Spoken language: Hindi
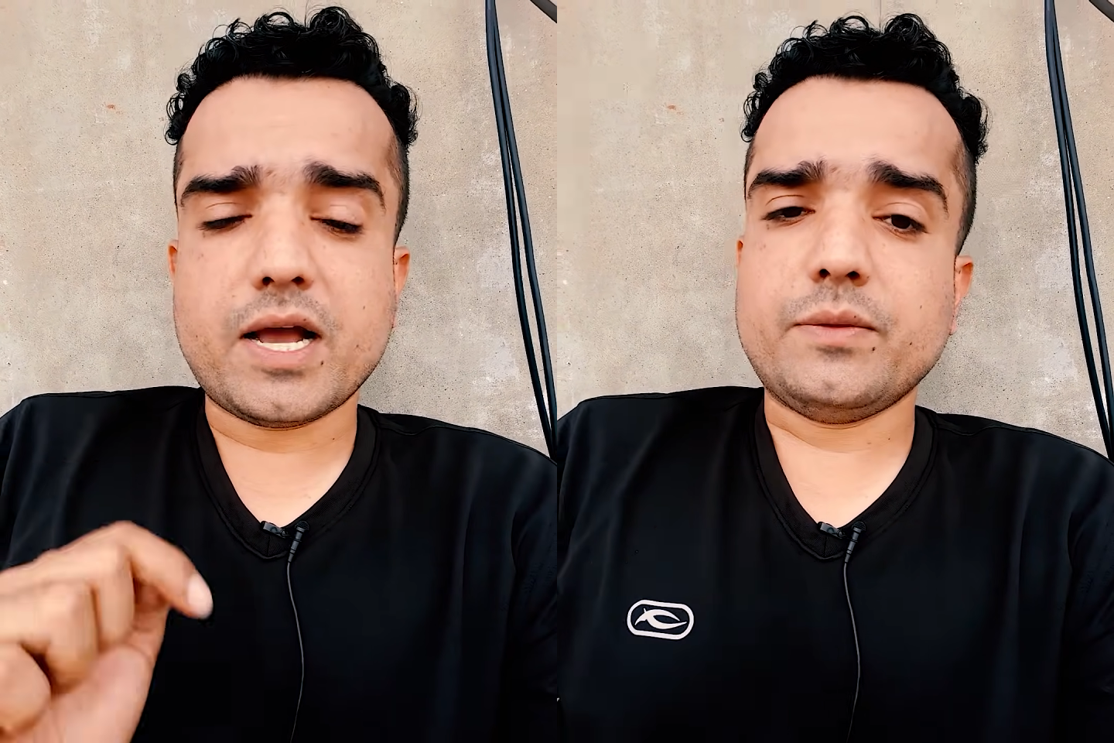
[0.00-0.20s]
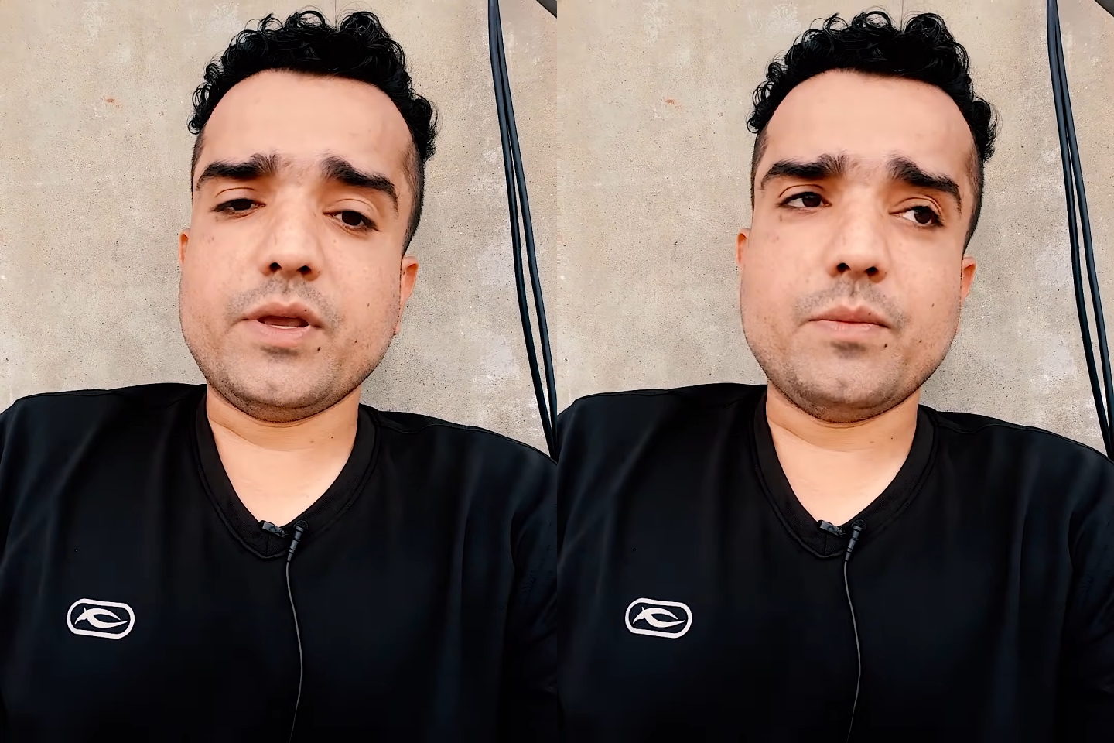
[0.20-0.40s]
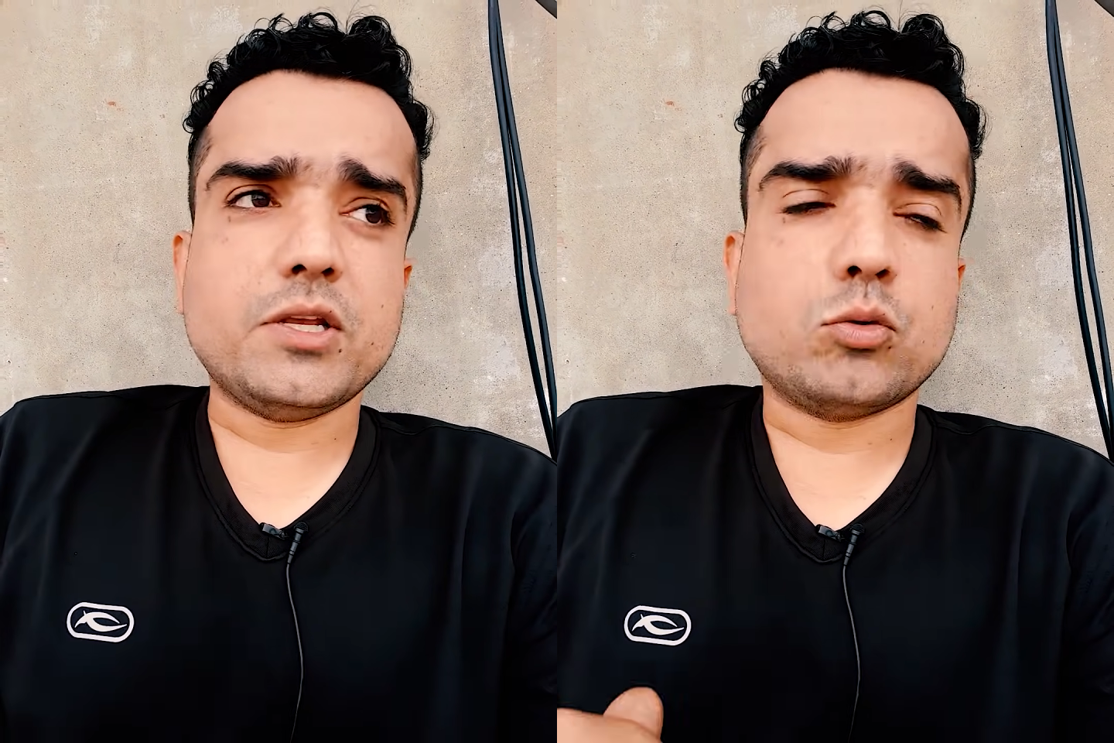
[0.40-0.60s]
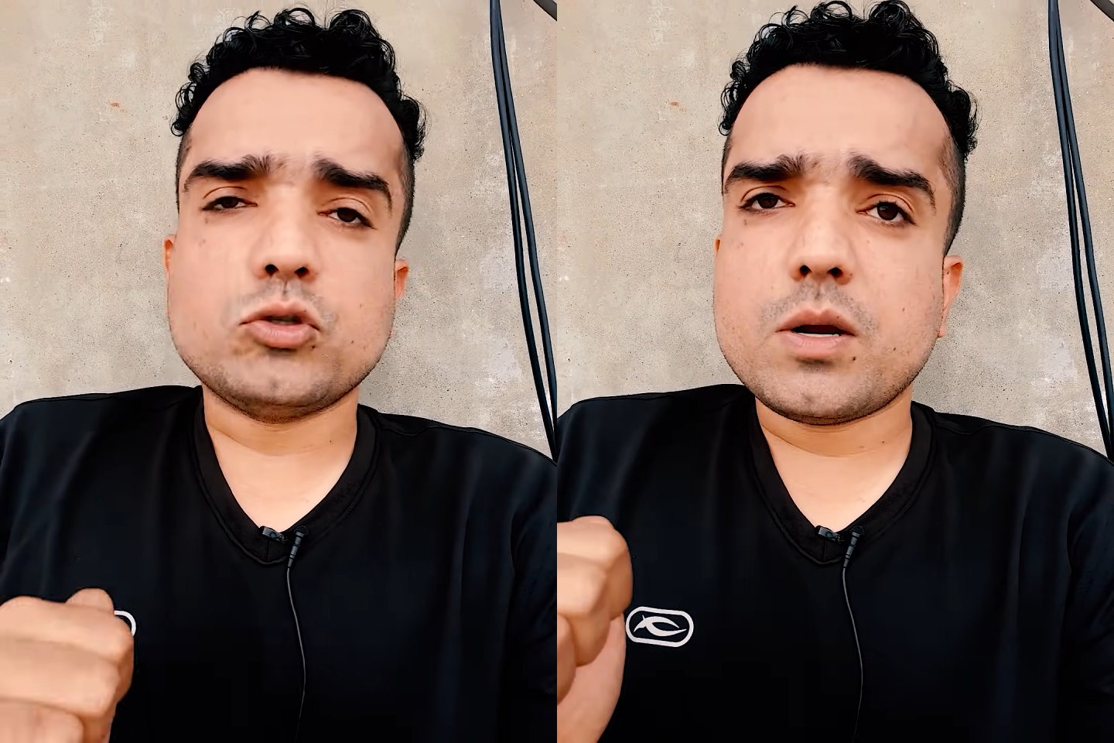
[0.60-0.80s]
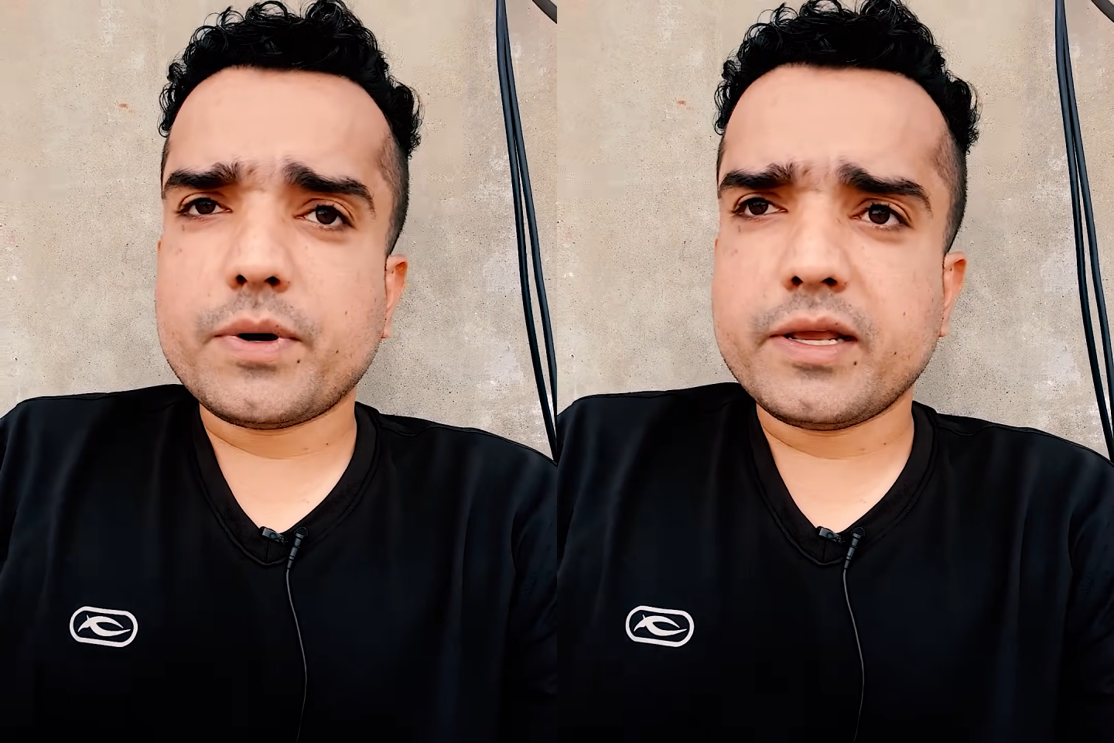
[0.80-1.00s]
बाद भी हमें
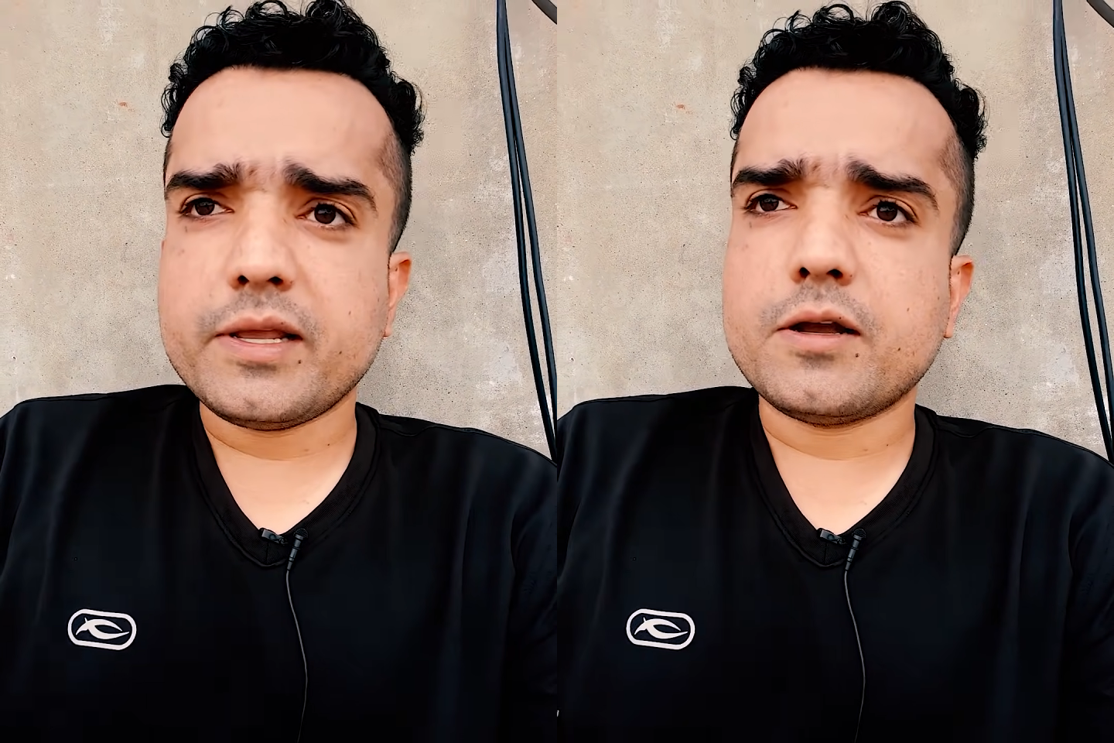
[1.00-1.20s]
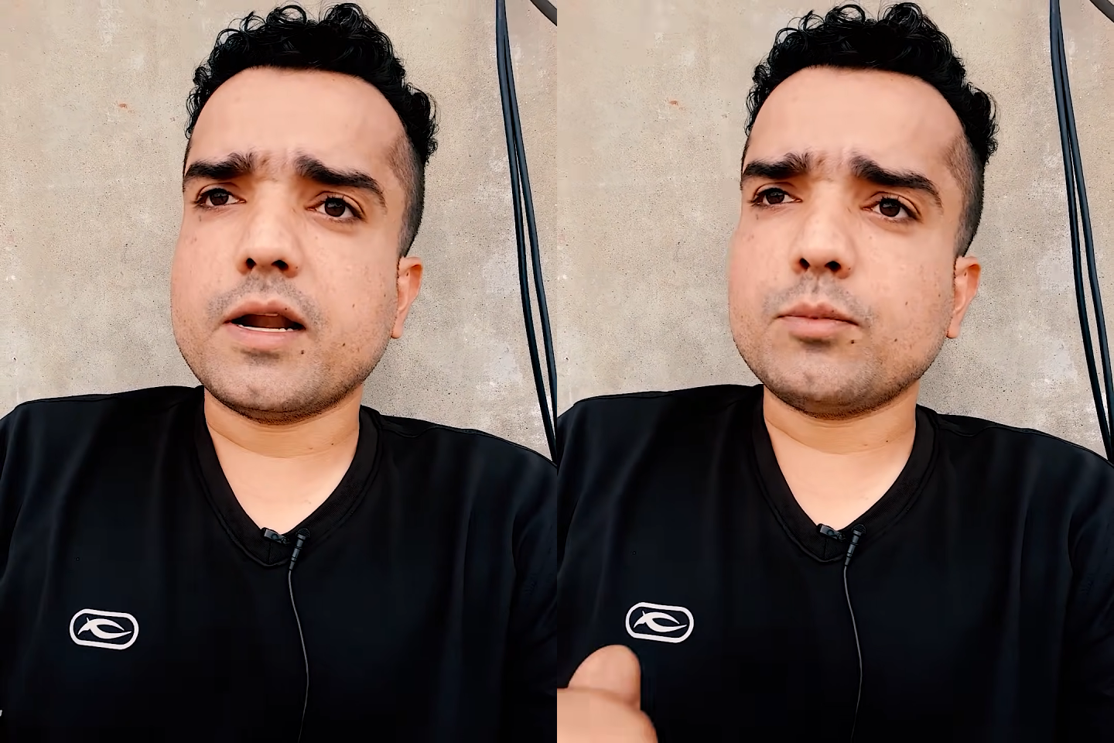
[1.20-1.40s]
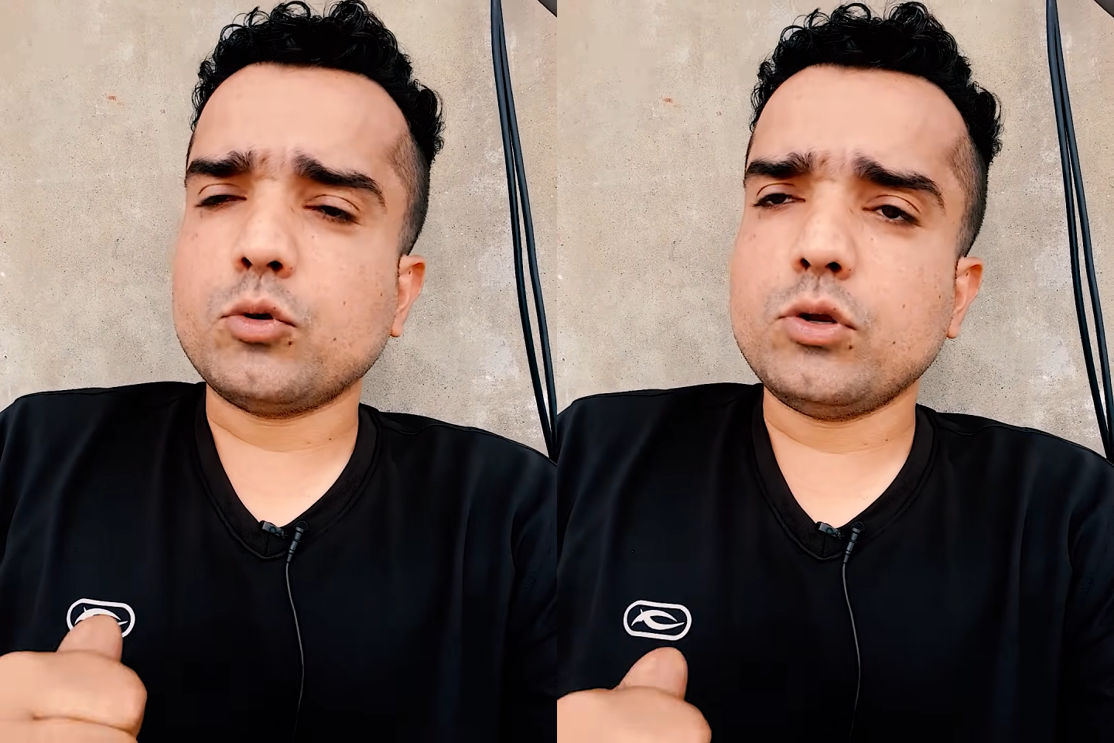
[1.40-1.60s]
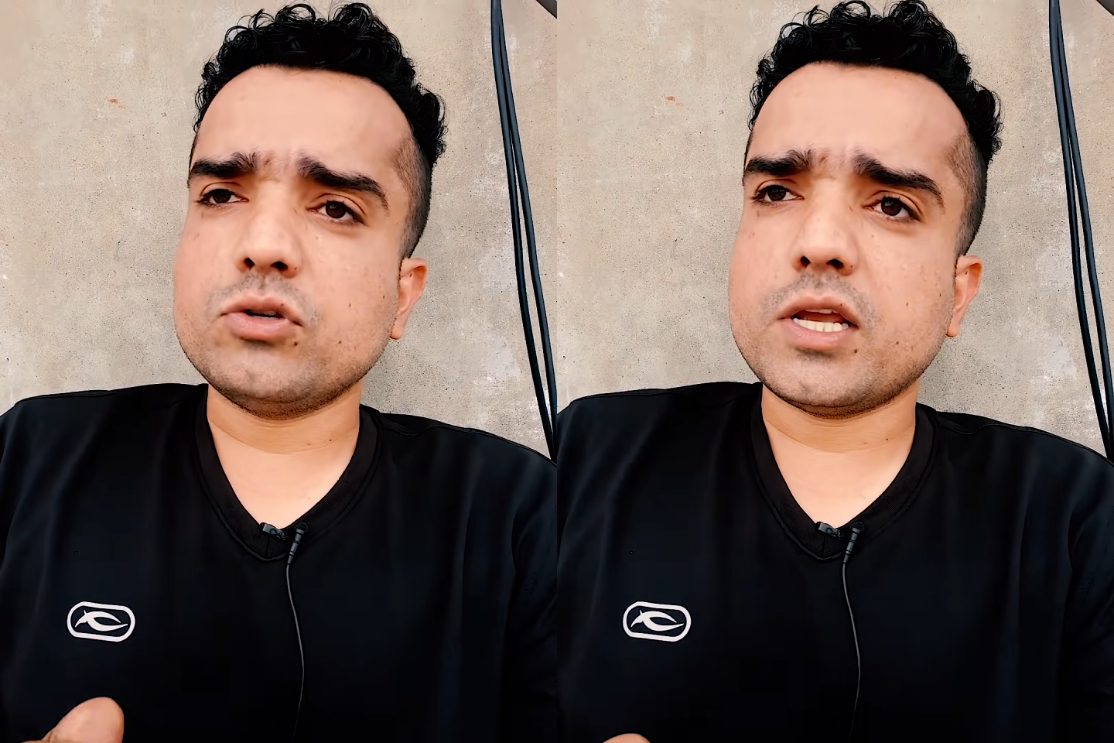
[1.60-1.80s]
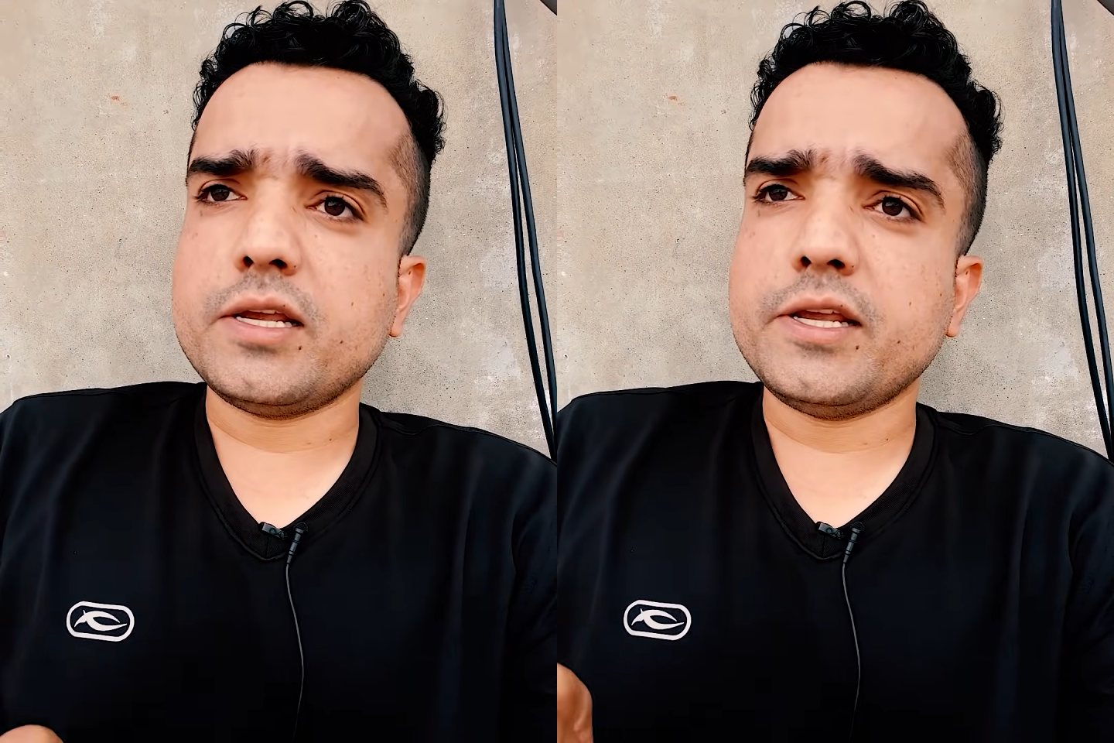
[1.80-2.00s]
सोचना पड़ेगी ख़राब तो नहीं हो
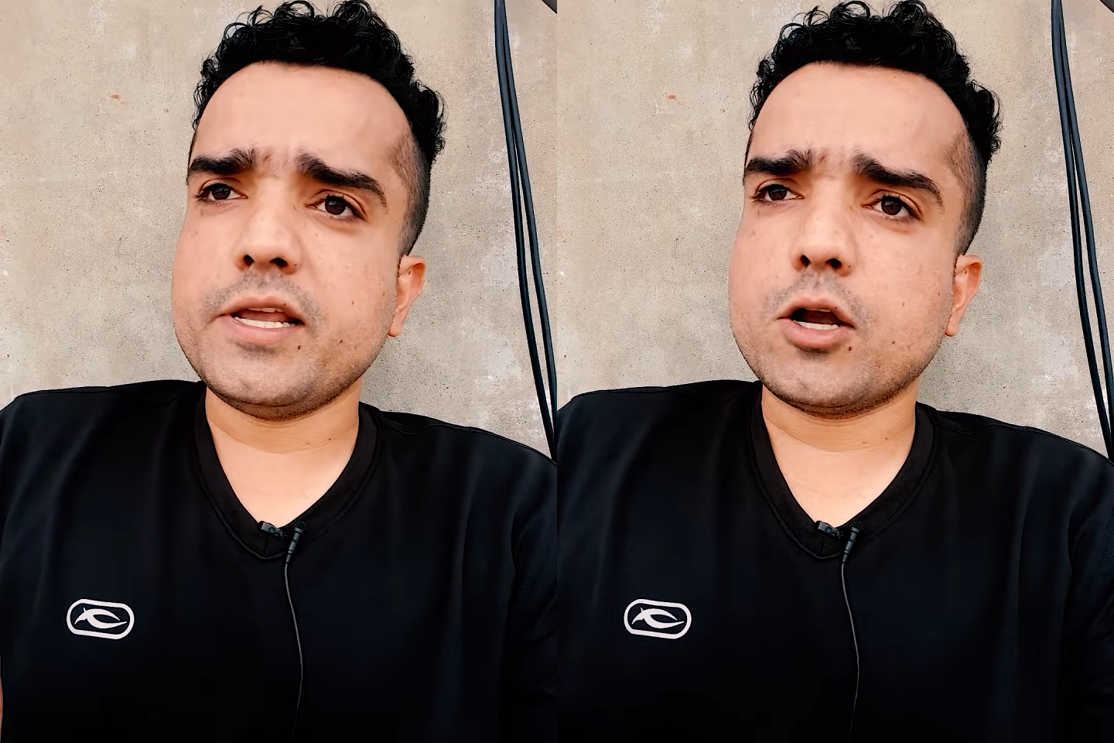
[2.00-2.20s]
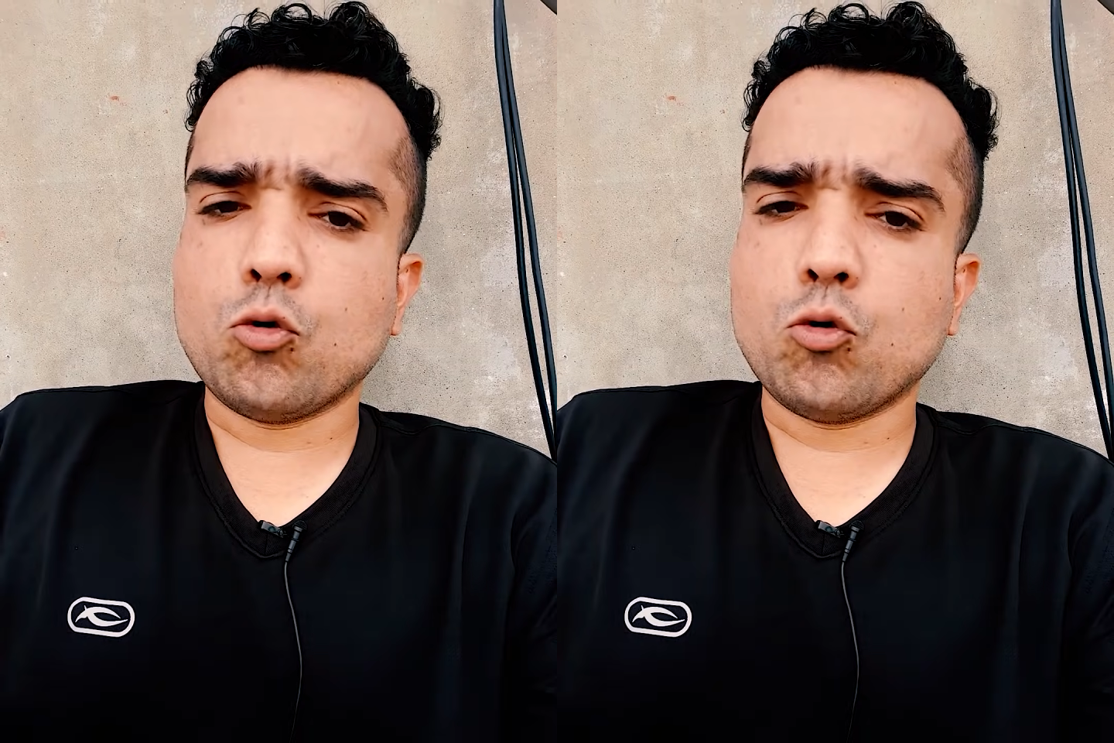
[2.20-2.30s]
जाएगी या